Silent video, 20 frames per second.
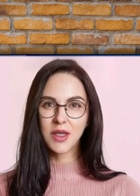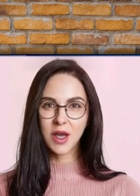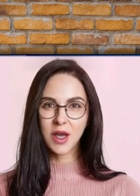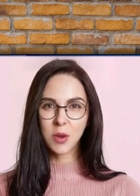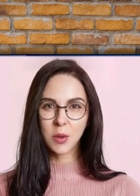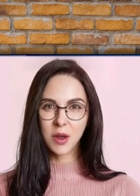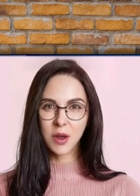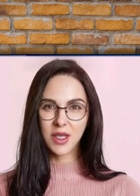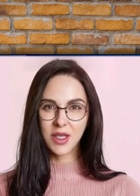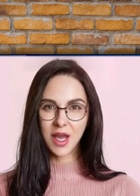
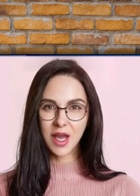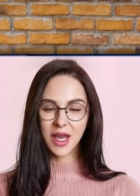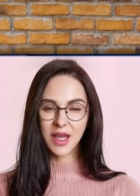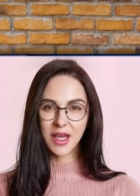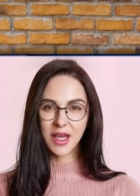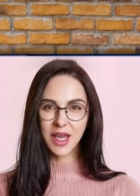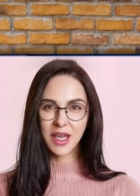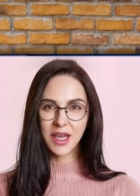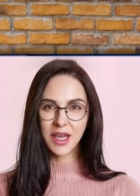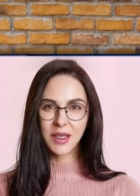tướng Nguyễn Chánh
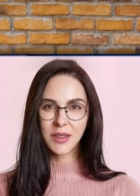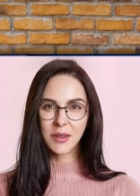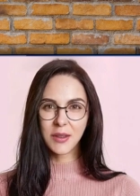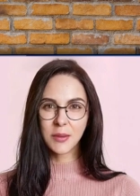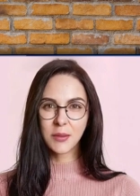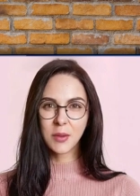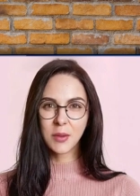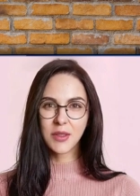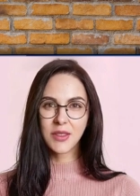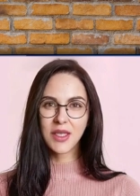Thi,
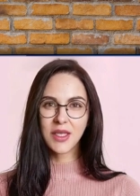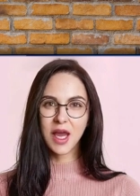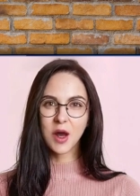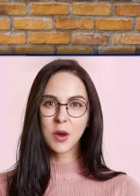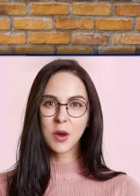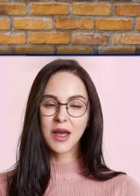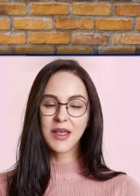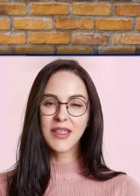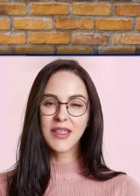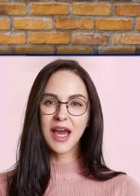một sĩ
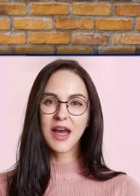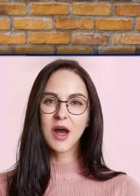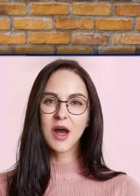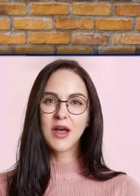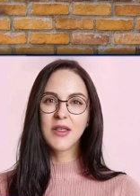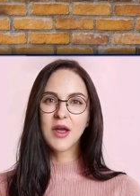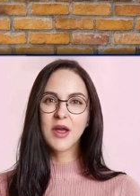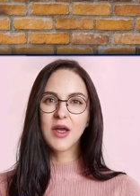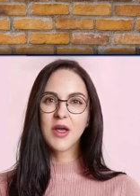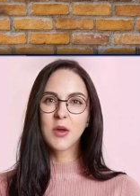quan đã
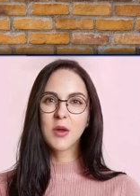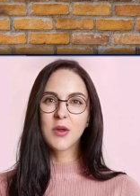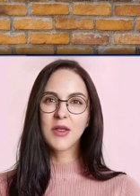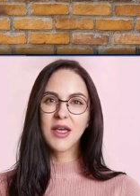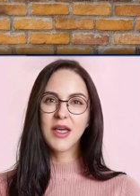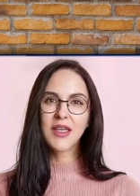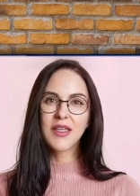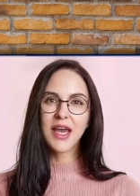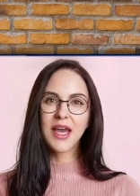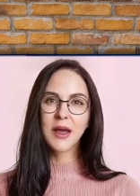có thời nổi
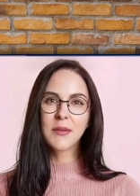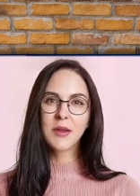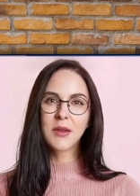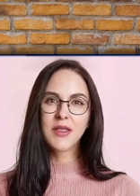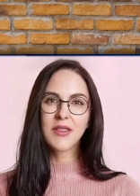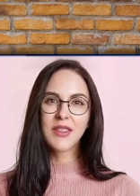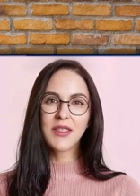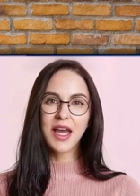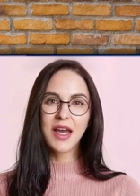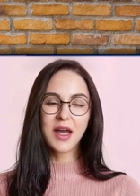đình đám
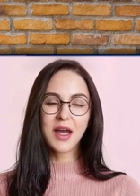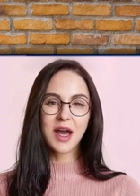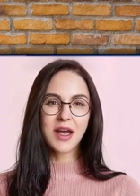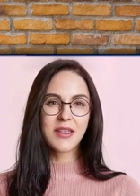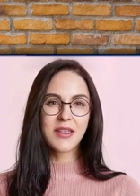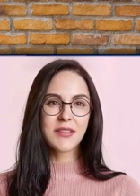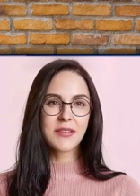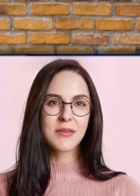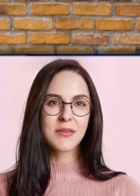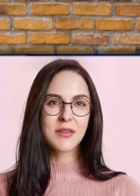ở Sài
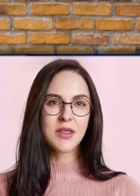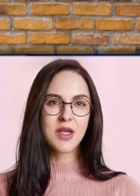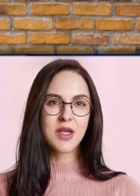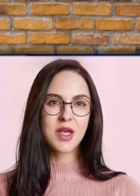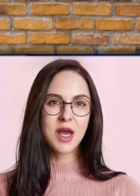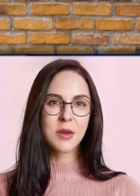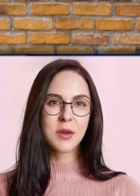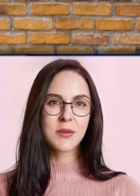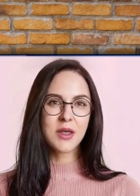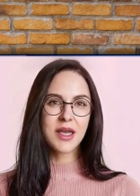Gòn,
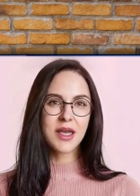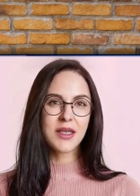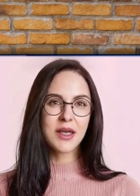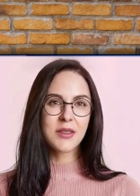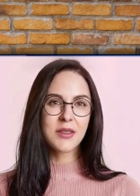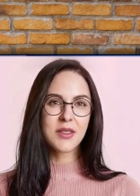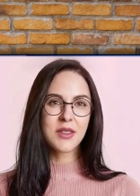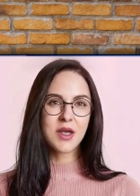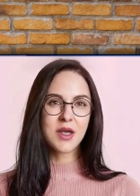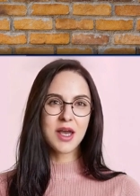trong những
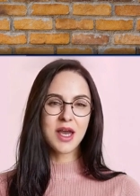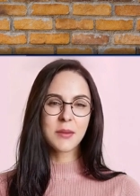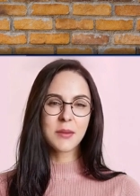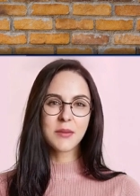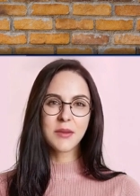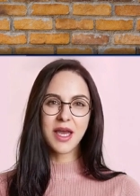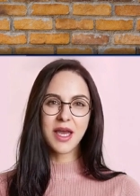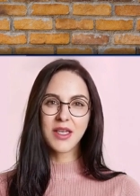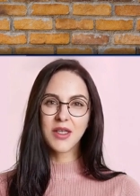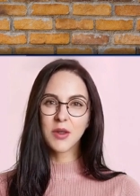năm giữa thập
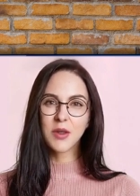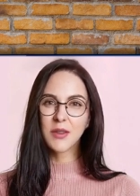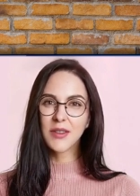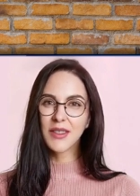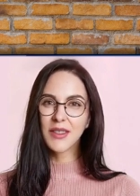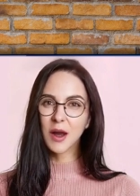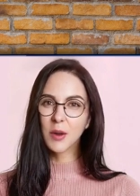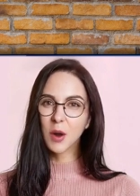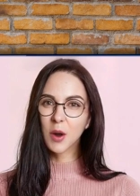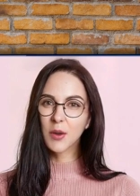niên thứ
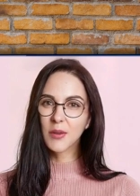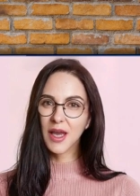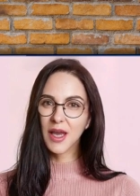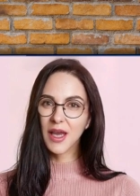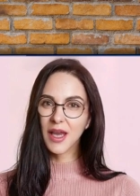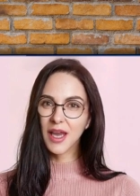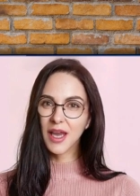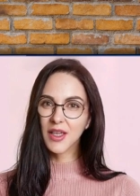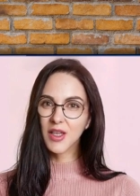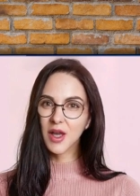6 của thế
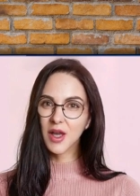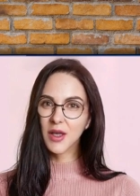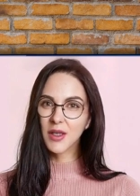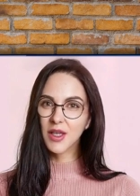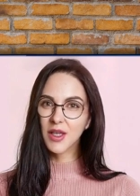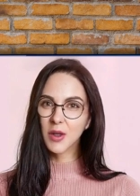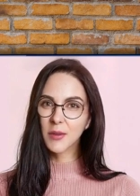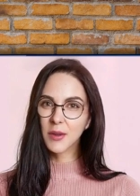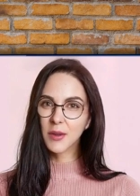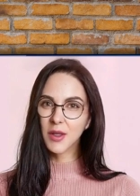kỷ trước
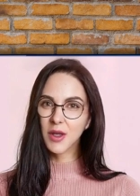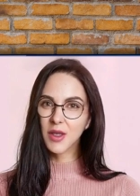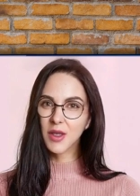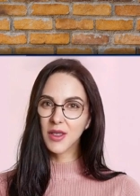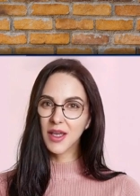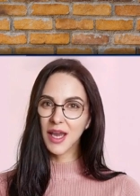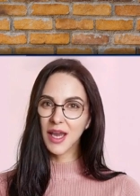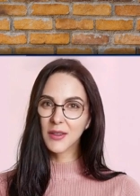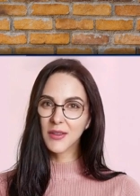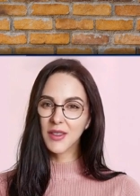tới mức
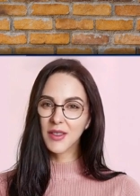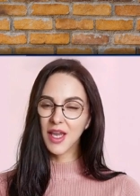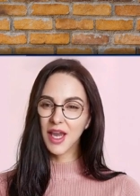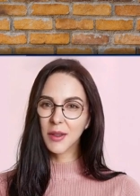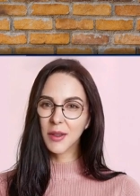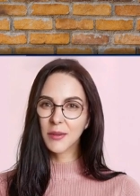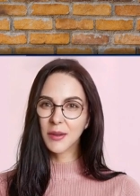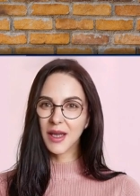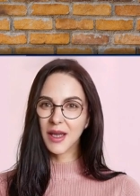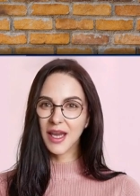được tạp
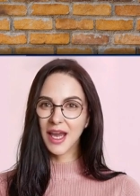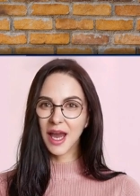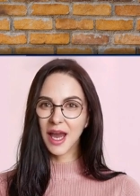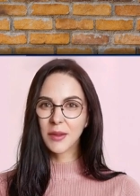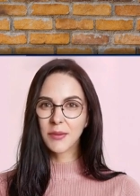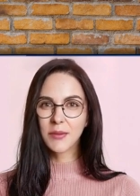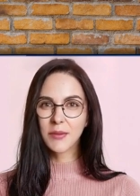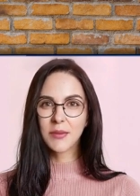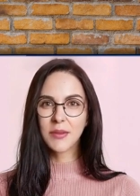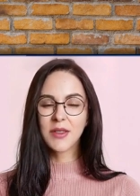chí Mỹ
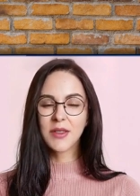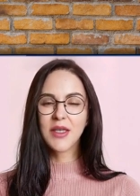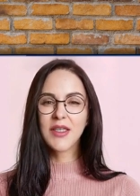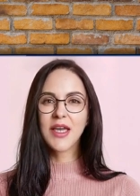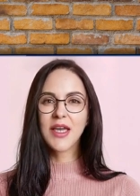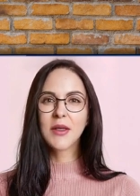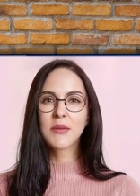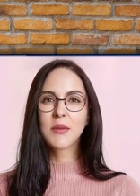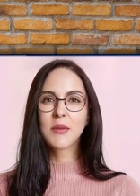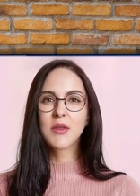Tham,
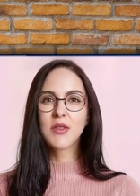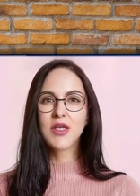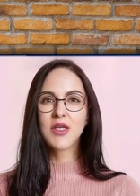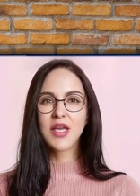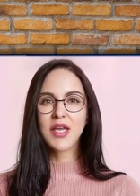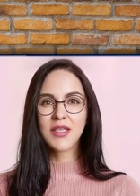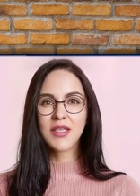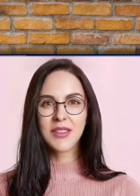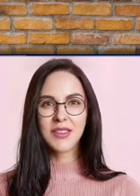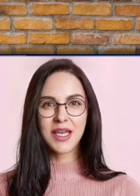năm
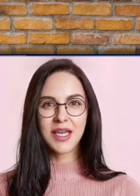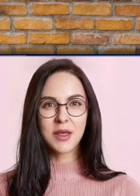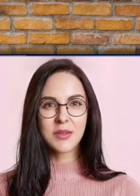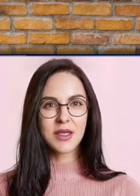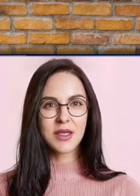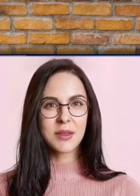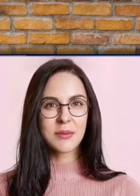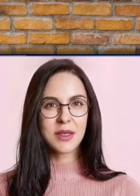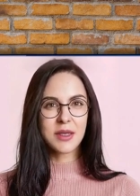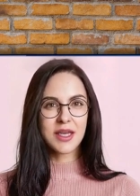
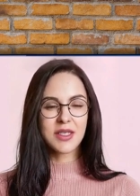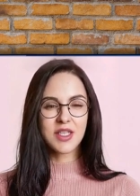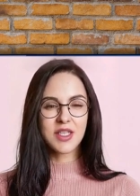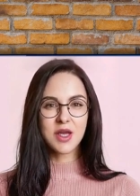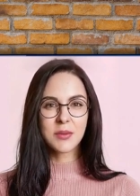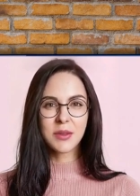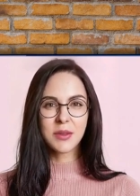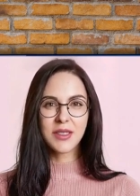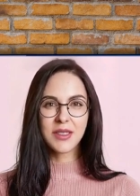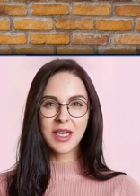1965 đặt
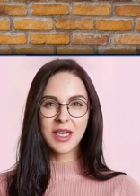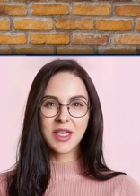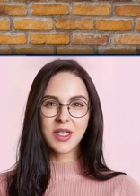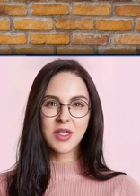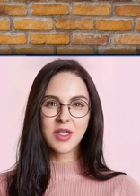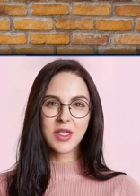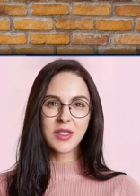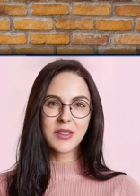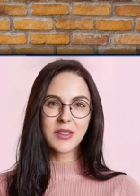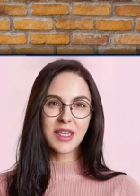cho biệt danh
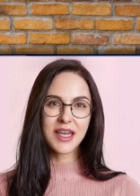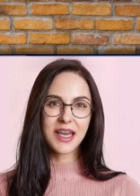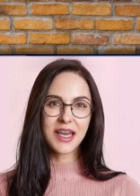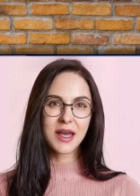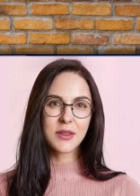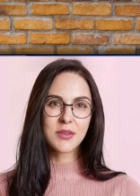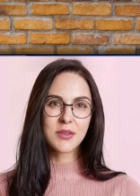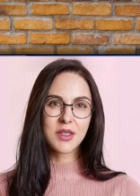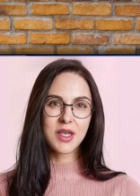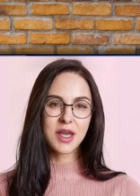chuyên gia
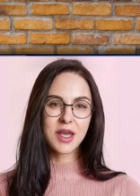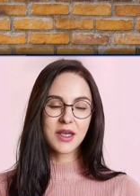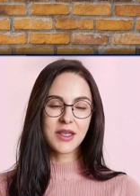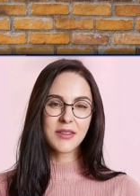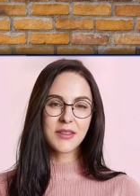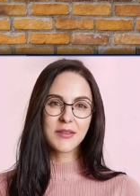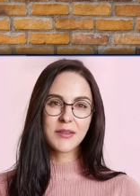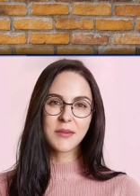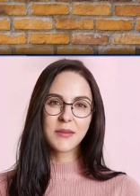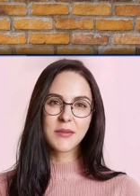đảo chính.